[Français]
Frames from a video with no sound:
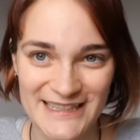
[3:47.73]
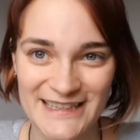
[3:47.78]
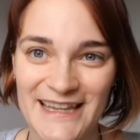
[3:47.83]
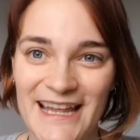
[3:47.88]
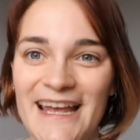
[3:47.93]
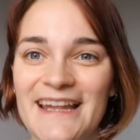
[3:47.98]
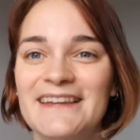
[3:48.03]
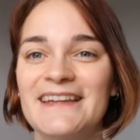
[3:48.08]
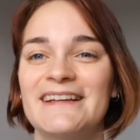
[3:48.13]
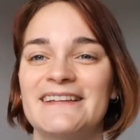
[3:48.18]
de
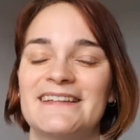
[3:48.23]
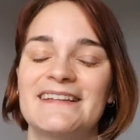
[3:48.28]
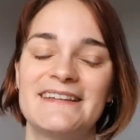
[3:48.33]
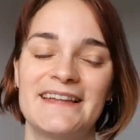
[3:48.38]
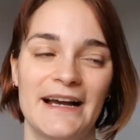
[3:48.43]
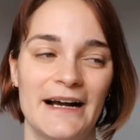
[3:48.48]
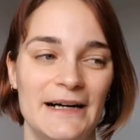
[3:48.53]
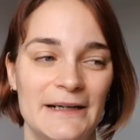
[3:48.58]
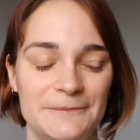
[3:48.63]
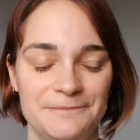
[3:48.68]
tête,
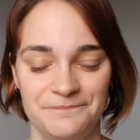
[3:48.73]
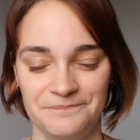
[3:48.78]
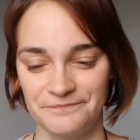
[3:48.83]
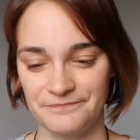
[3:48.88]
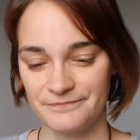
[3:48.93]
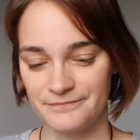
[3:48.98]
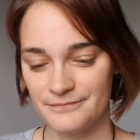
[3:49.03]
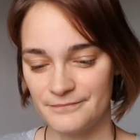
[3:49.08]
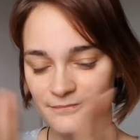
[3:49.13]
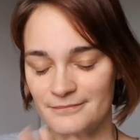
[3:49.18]
etc.
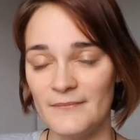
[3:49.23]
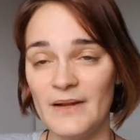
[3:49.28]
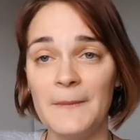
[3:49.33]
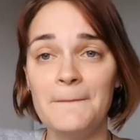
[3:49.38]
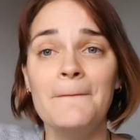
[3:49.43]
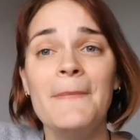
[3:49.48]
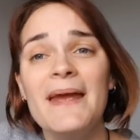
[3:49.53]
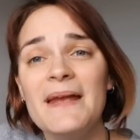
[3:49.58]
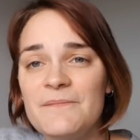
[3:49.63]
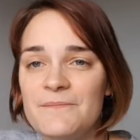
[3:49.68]

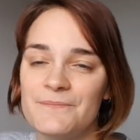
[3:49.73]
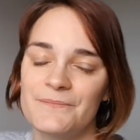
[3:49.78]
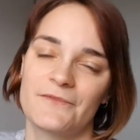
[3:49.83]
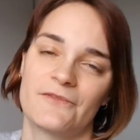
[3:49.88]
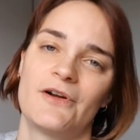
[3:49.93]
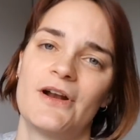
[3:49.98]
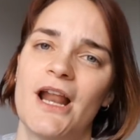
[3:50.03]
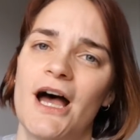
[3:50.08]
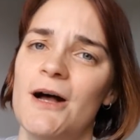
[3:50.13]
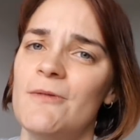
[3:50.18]
Mais
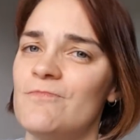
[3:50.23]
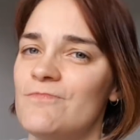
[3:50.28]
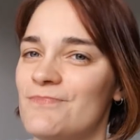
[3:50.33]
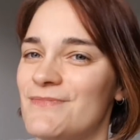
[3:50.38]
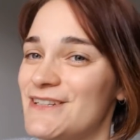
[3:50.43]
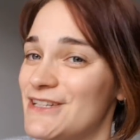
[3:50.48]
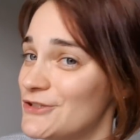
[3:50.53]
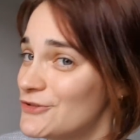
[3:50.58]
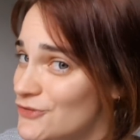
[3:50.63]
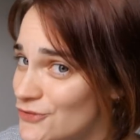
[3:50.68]
voilà,
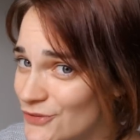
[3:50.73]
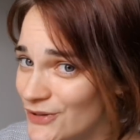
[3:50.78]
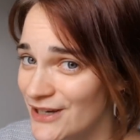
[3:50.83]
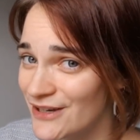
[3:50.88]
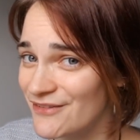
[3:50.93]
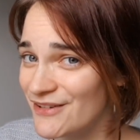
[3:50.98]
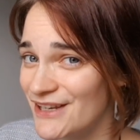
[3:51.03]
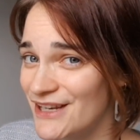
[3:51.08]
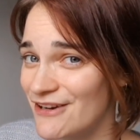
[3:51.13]
j'ai toujours rêvé